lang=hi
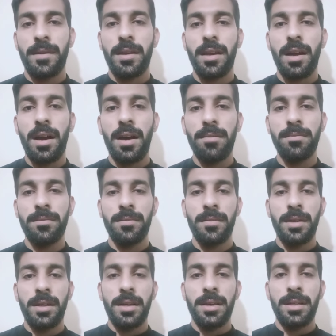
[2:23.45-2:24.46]
क्या हम
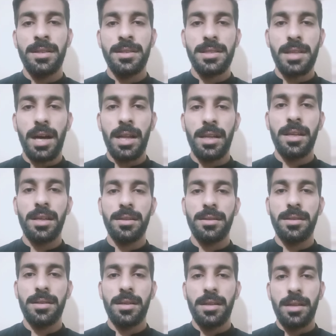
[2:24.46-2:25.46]

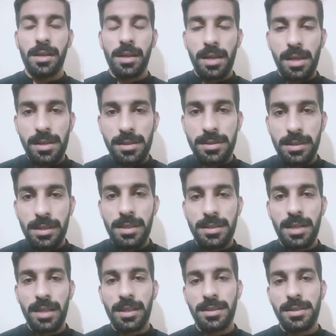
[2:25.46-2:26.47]
इंसानियत की
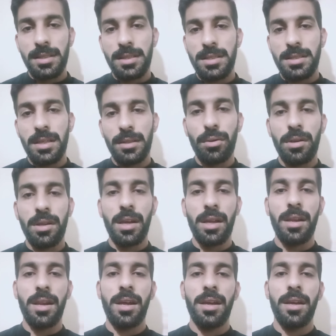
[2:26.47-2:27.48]
सतह से नीचे तो नहीं
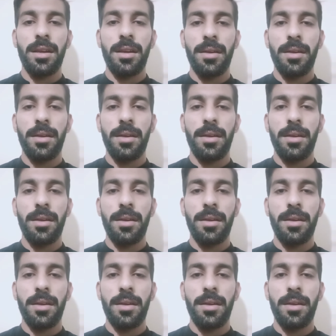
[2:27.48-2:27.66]
गिर रहे